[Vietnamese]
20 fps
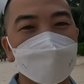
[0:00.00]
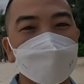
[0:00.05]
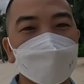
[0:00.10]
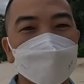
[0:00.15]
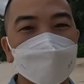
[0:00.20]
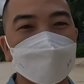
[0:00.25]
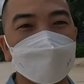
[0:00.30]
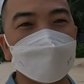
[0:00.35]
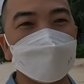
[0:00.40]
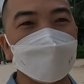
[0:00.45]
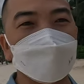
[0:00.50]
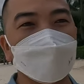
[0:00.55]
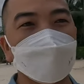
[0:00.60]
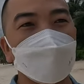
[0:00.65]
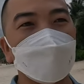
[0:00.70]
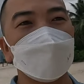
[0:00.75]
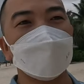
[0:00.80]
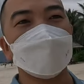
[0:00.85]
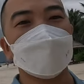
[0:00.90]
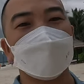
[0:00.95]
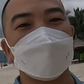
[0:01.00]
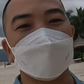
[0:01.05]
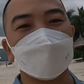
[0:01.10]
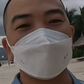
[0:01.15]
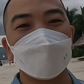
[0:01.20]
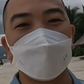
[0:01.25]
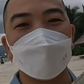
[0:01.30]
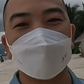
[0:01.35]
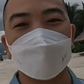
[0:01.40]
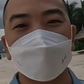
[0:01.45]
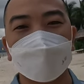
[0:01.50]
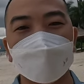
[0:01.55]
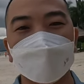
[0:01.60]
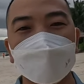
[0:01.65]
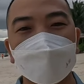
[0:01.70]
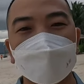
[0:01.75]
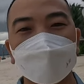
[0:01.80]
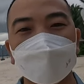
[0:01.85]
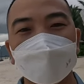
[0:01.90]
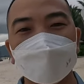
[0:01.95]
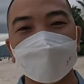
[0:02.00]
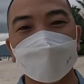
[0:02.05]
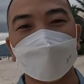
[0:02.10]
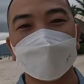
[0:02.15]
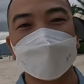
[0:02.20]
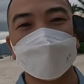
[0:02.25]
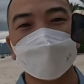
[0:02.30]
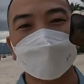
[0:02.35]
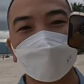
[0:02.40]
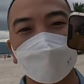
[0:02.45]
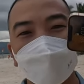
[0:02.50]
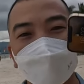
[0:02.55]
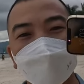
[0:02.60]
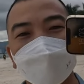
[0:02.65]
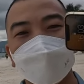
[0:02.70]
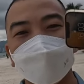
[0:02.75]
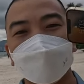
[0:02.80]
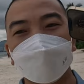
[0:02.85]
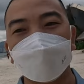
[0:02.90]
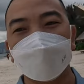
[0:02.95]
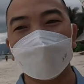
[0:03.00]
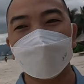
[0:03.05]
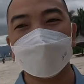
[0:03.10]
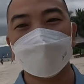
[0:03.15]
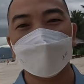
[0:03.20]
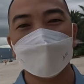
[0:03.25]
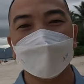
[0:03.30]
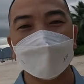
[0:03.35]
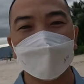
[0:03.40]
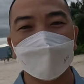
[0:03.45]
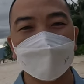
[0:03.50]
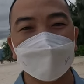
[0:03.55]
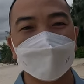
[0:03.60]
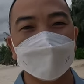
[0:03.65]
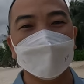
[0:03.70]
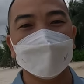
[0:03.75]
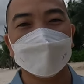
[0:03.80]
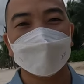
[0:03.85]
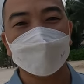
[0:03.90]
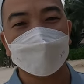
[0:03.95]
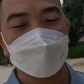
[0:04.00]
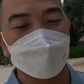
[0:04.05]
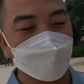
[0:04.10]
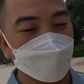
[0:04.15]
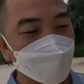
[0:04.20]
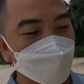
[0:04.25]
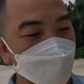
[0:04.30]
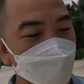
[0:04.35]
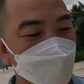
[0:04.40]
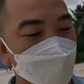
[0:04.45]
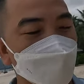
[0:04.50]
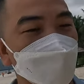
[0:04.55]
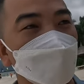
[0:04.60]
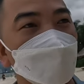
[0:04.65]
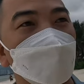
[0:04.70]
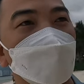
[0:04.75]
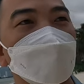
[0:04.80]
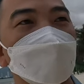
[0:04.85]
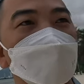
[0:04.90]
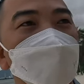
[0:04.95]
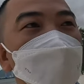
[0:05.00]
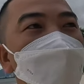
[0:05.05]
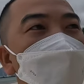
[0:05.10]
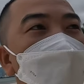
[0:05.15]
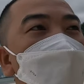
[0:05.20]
giờ những video mình nó toàn bằng à, dùng cái điện thoại này đấy chứ còn bây